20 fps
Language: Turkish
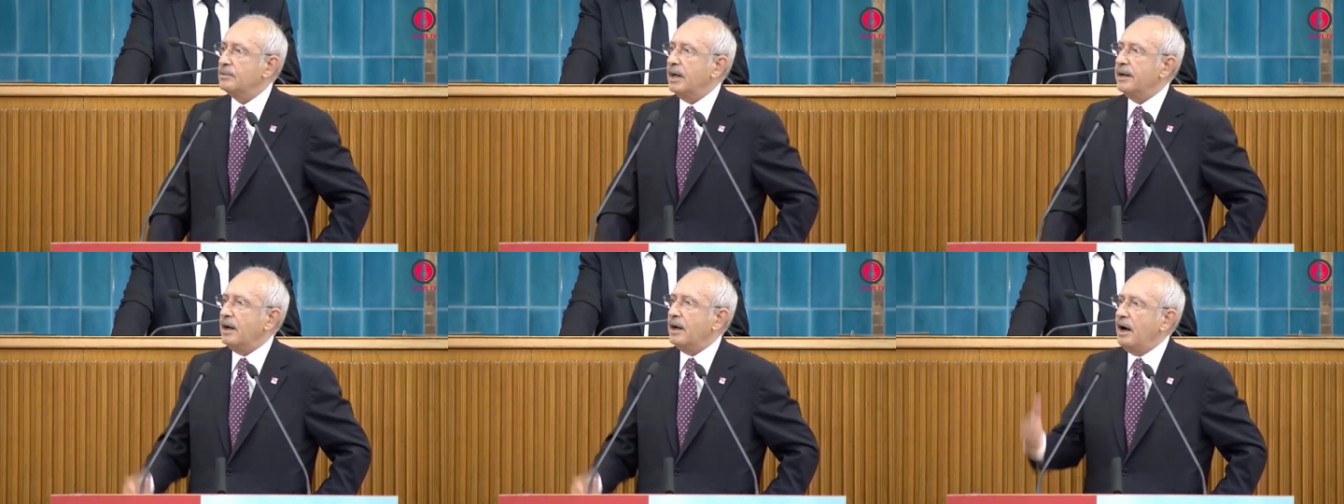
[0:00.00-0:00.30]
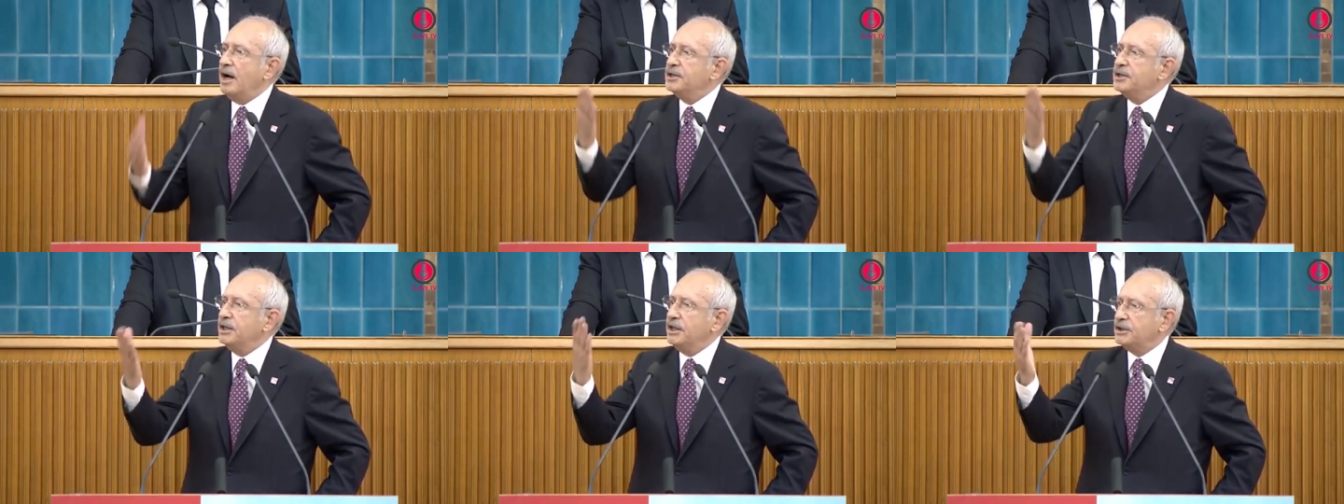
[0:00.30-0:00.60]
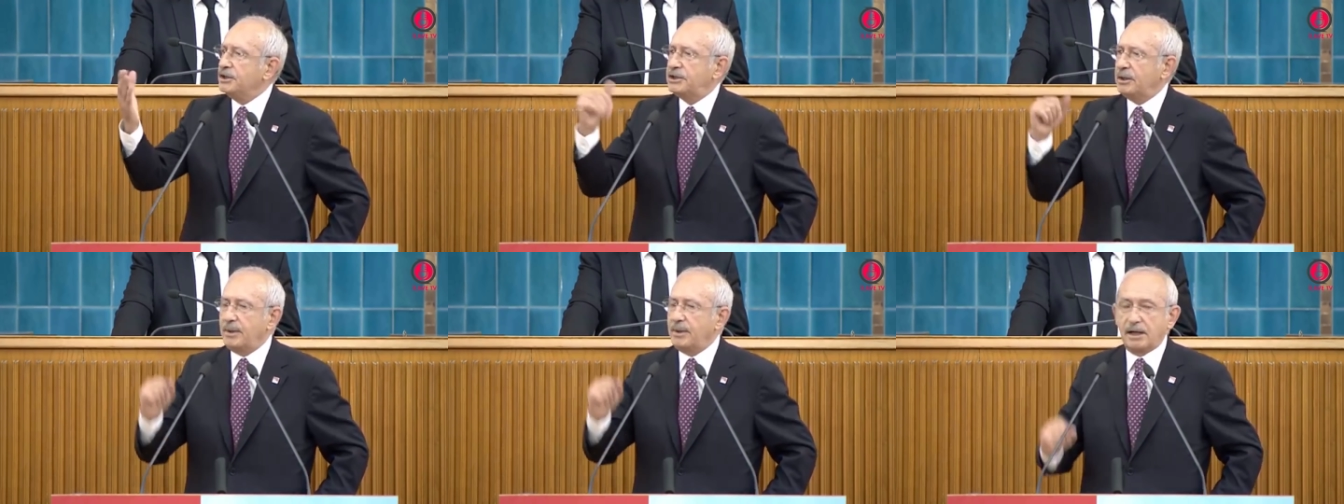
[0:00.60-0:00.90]
Bana hangi
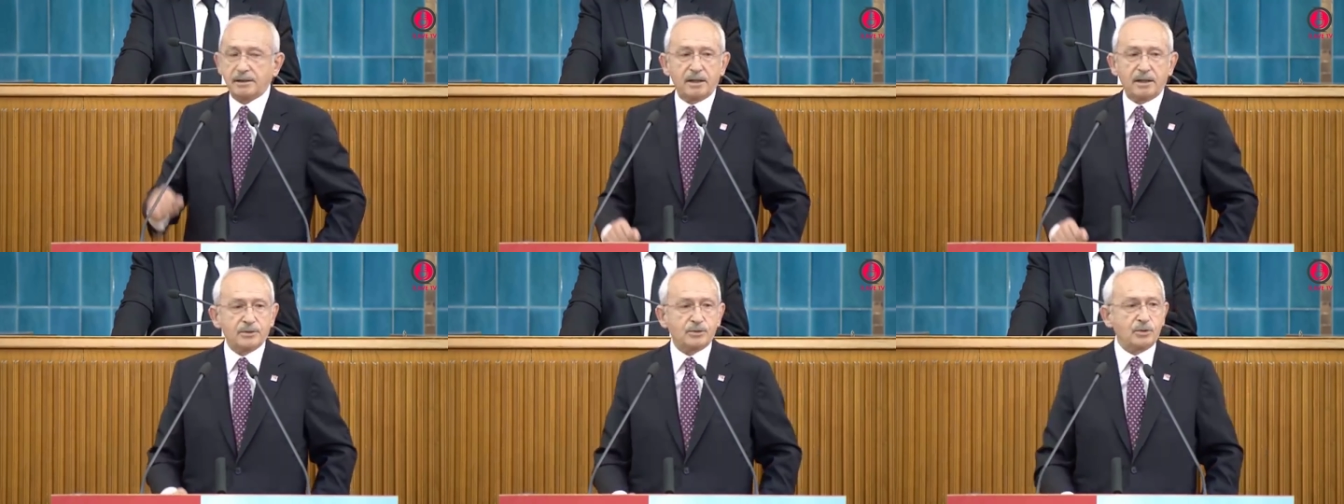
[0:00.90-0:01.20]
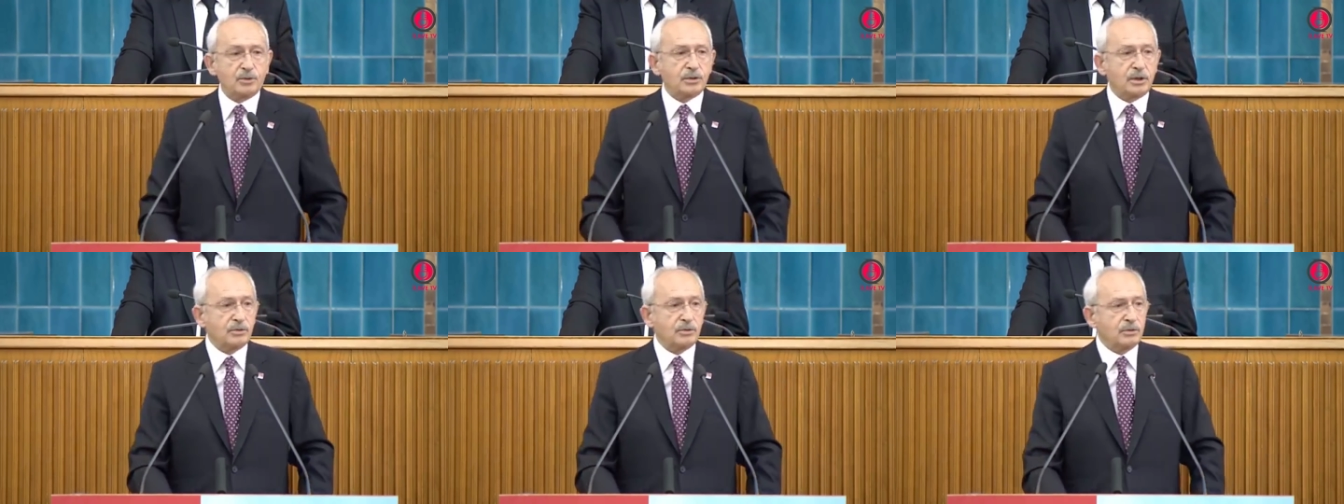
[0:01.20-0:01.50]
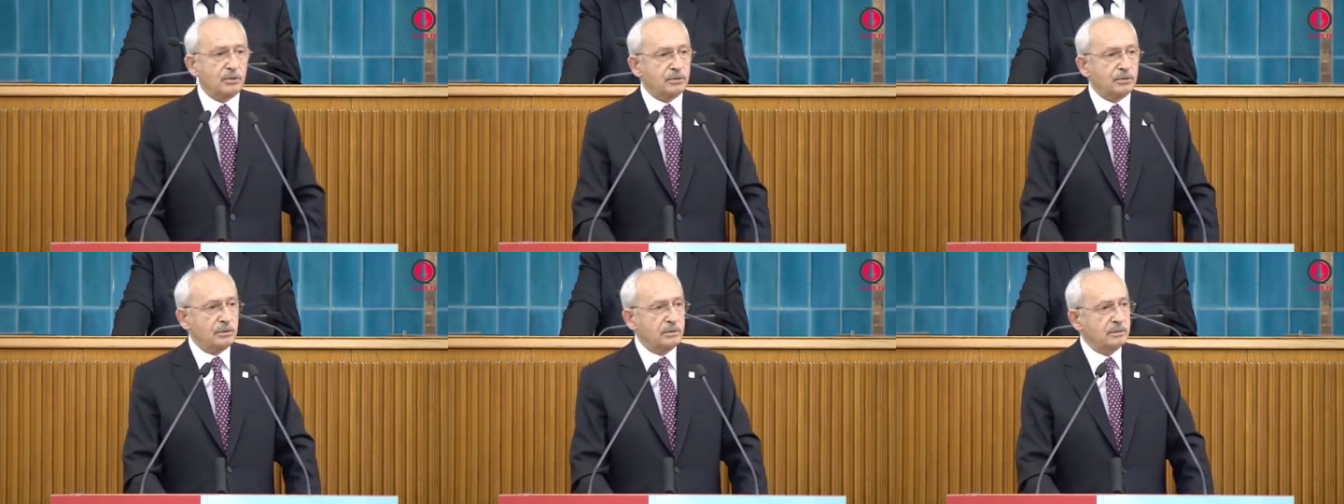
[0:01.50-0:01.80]
itibardan söz
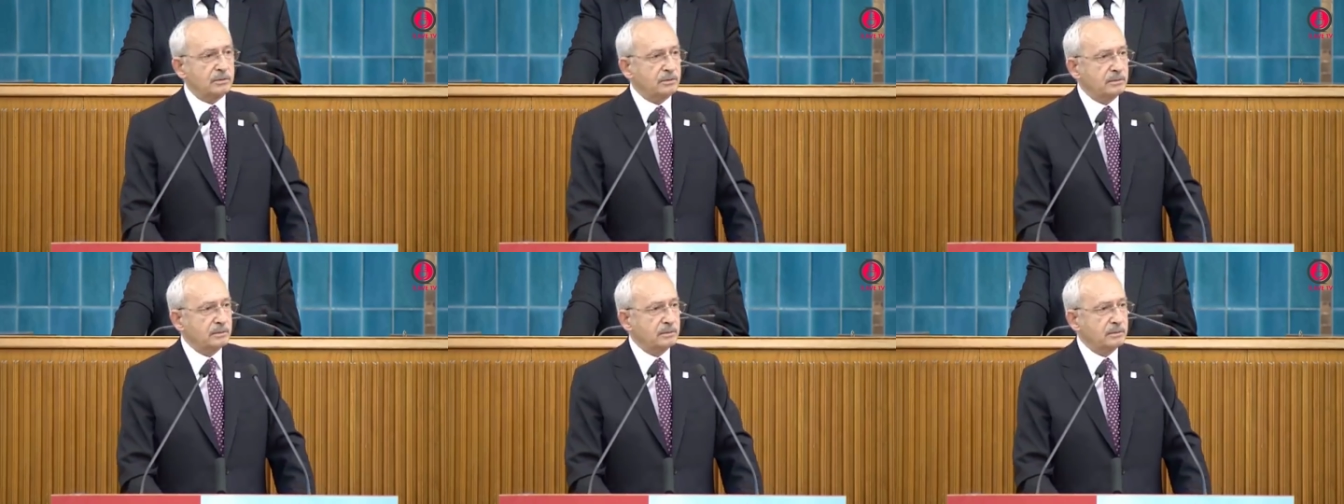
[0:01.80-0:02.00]
ediyorsun?